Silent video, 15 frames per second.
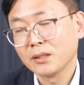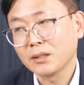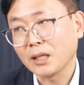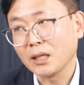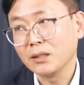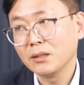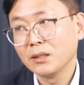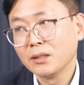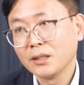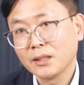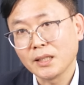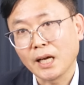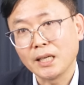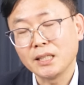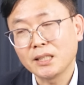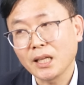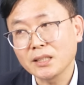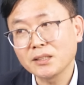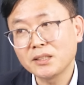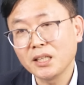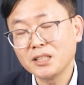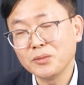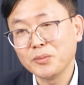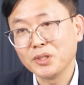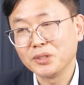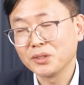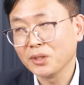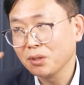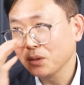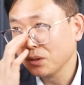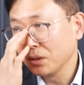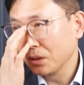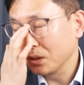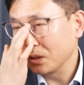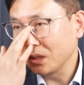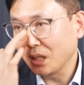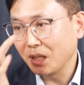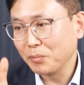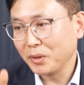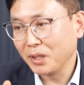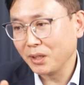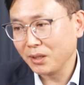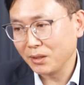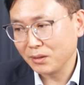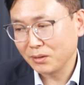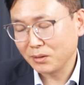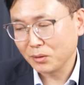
단 날이 따뜻해지면서 그 다음에